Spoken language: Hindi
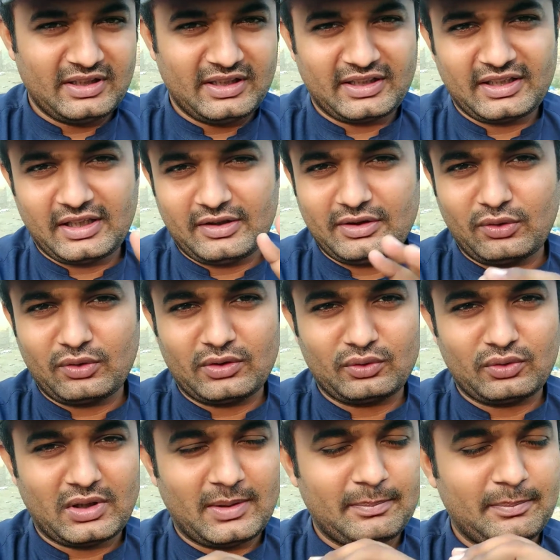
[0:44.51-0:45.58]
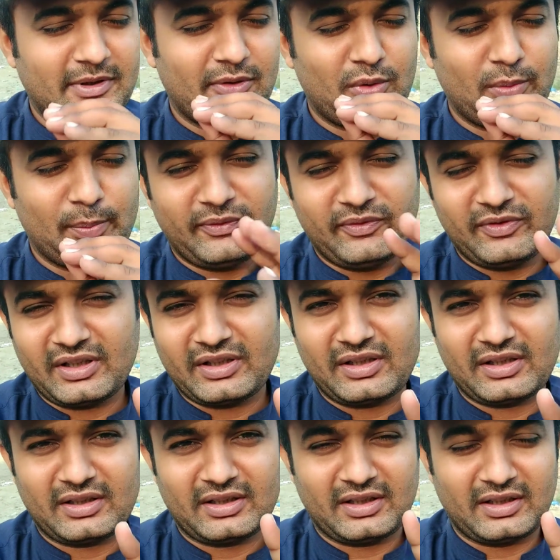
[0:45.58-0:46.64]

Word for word: लेके आ जाऊँगा तो आप बिल्कुल भी फिक्र ना करें